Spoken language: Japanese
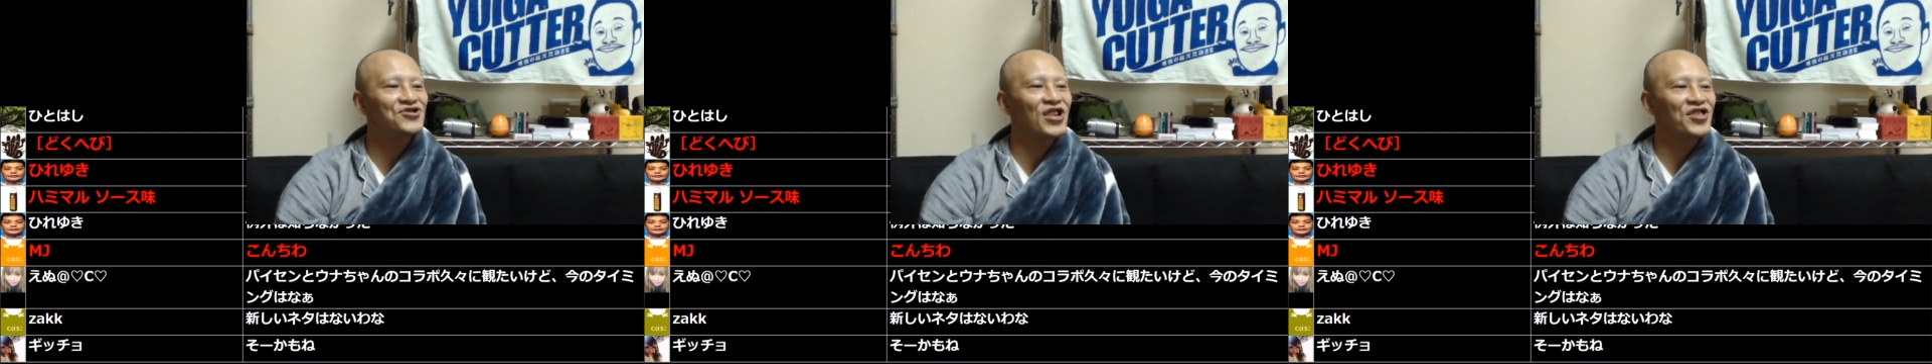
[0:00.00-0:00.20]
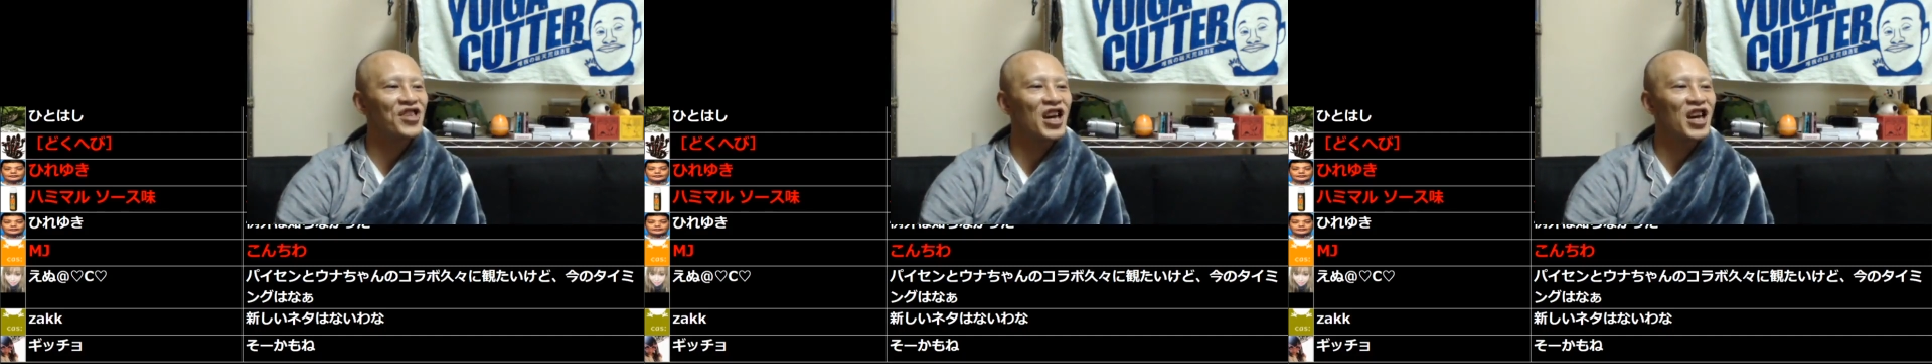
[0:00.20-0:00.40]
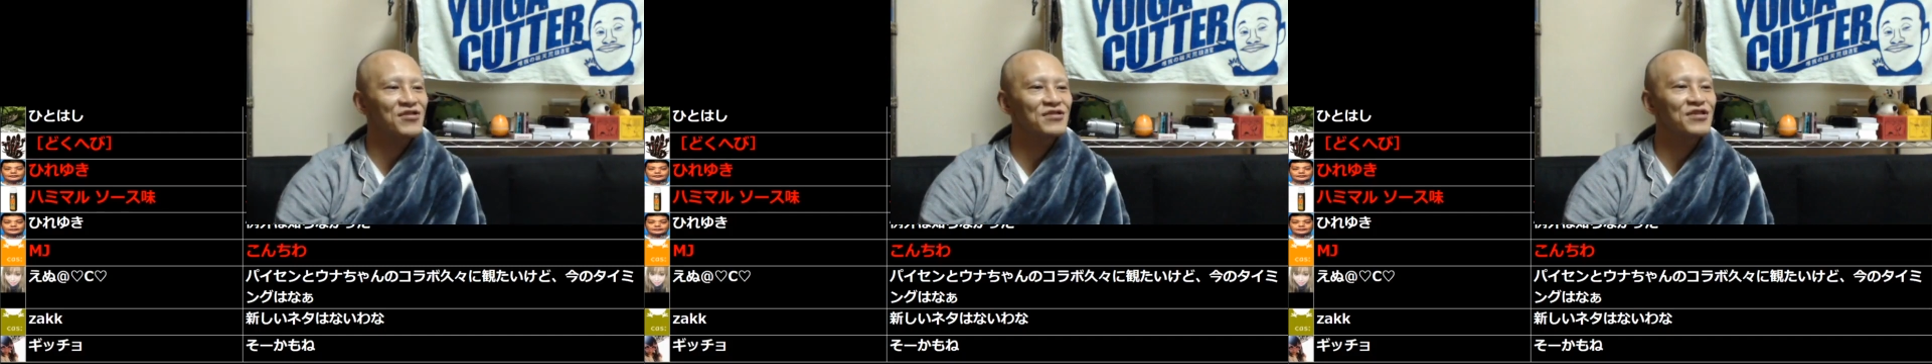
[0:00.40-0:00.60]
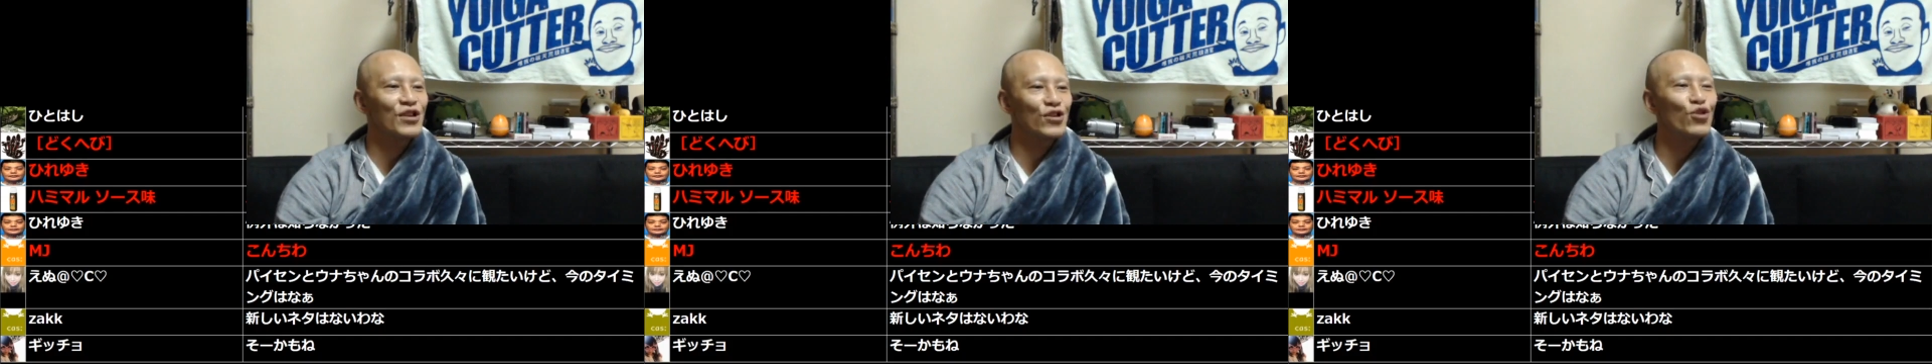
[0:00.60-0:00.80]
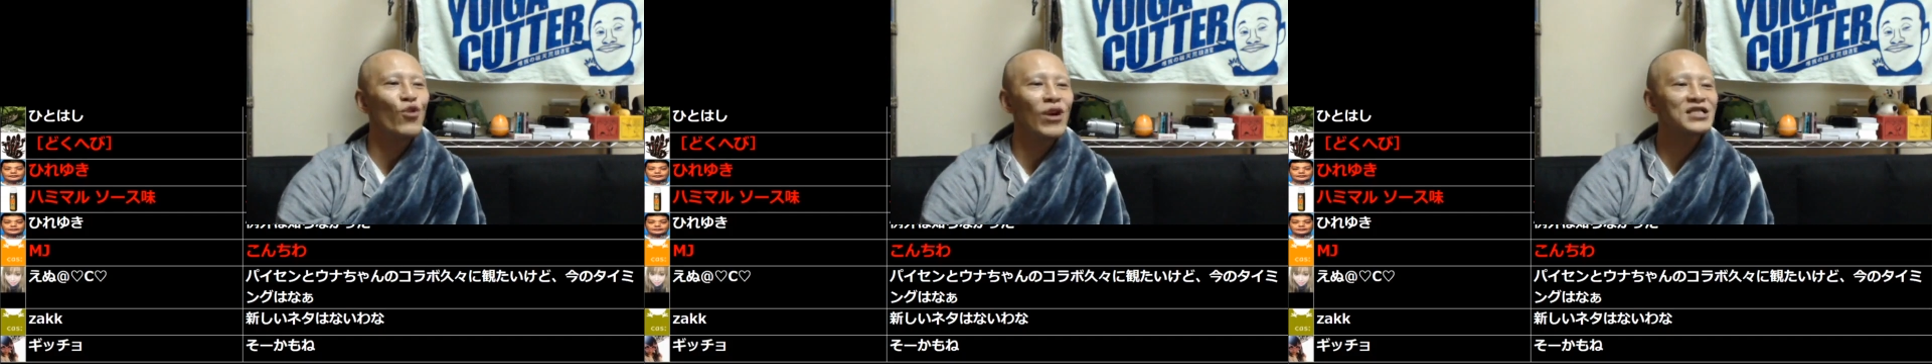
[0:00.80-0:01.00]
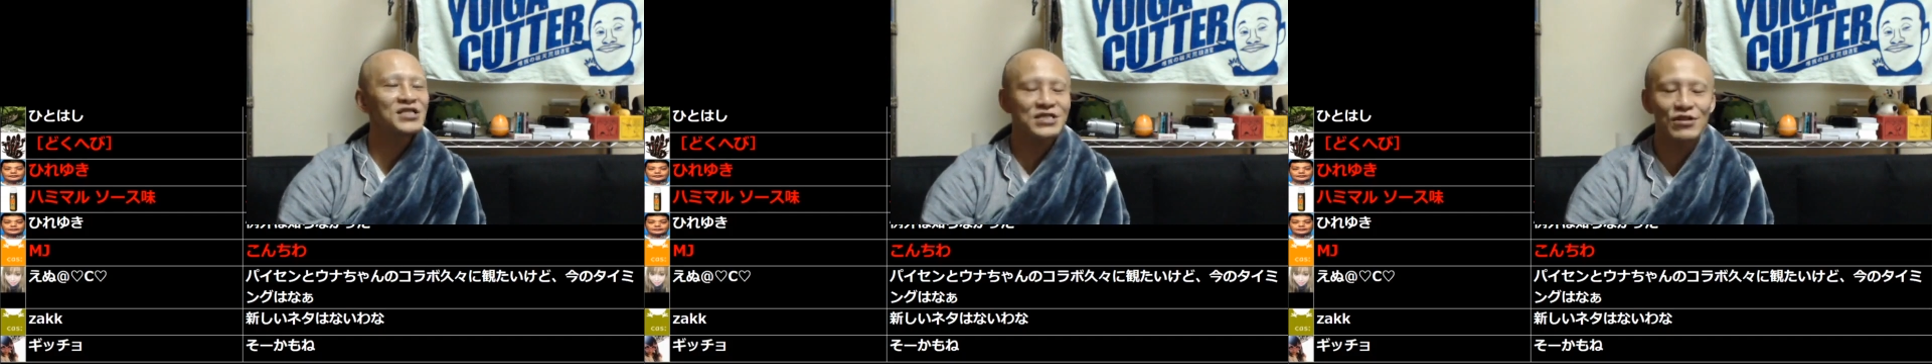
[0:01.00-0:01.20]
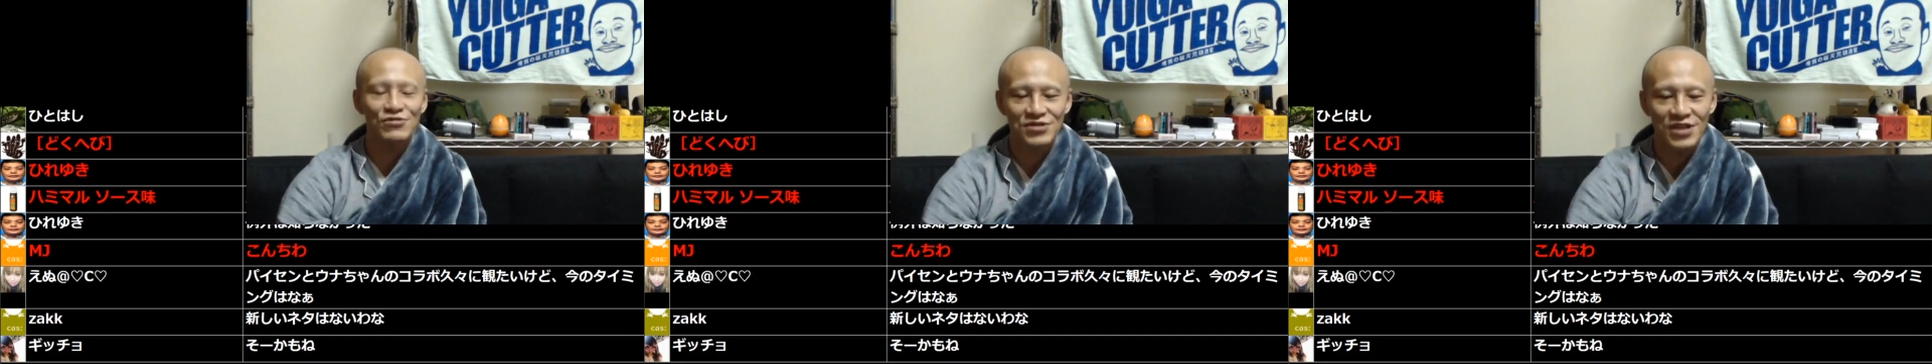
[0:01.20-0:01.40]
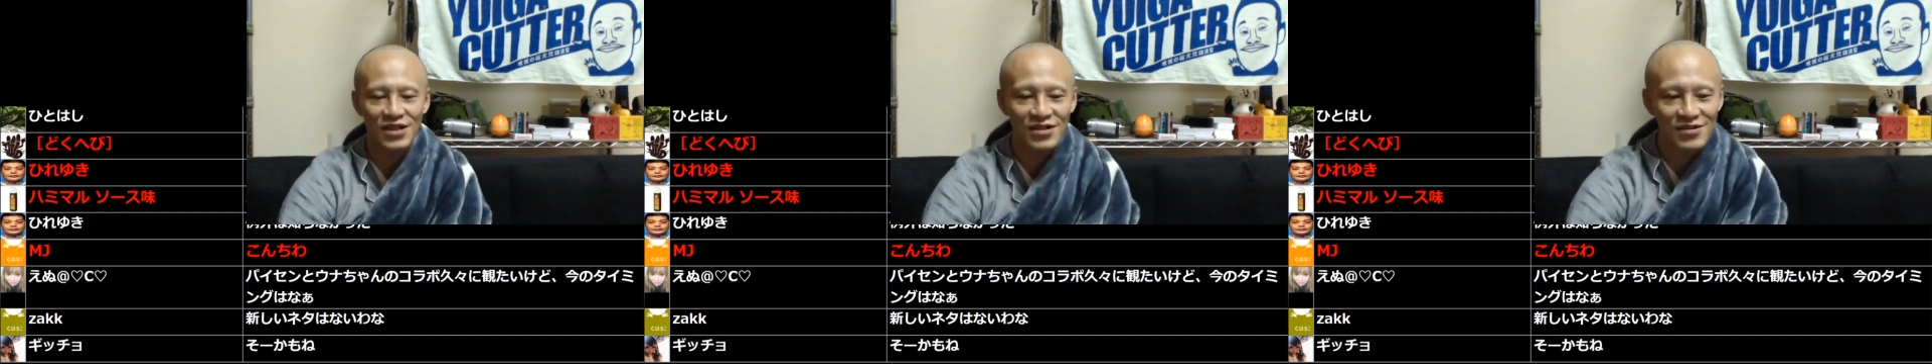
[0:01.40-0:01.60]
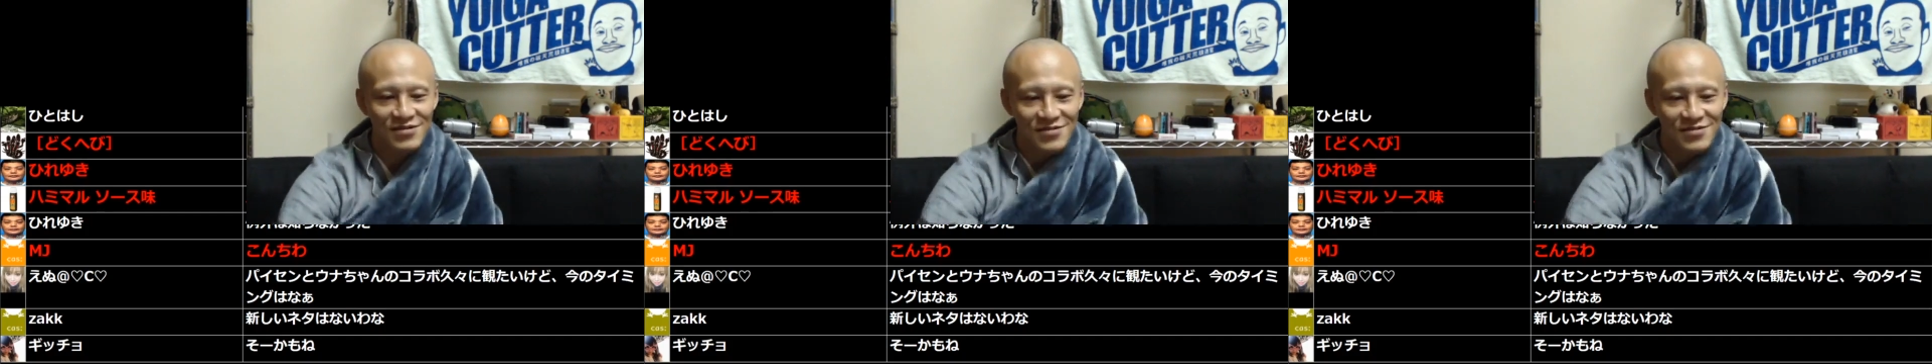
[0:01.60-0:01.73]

つらで。で、終わっちゃうんだよ。